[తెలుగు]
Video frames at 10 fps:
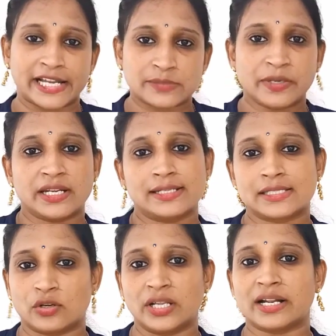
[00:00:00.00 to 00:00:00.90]

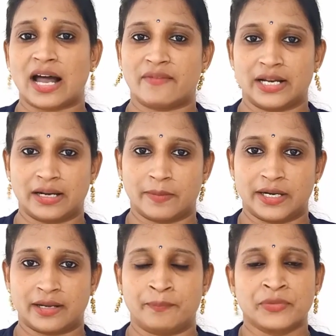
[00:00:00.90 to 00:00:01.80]
ఎక్స్పీరియన్స్తోనే
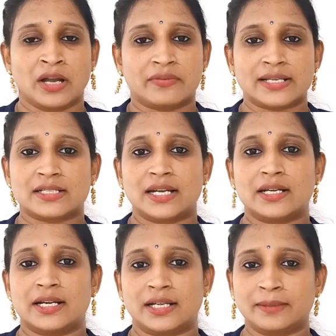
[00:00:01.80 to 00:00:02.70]
రావాలన్నమాట ఫస్ట్
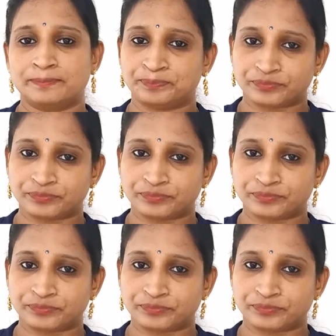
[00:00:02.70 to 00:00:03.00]
ఏంటంటే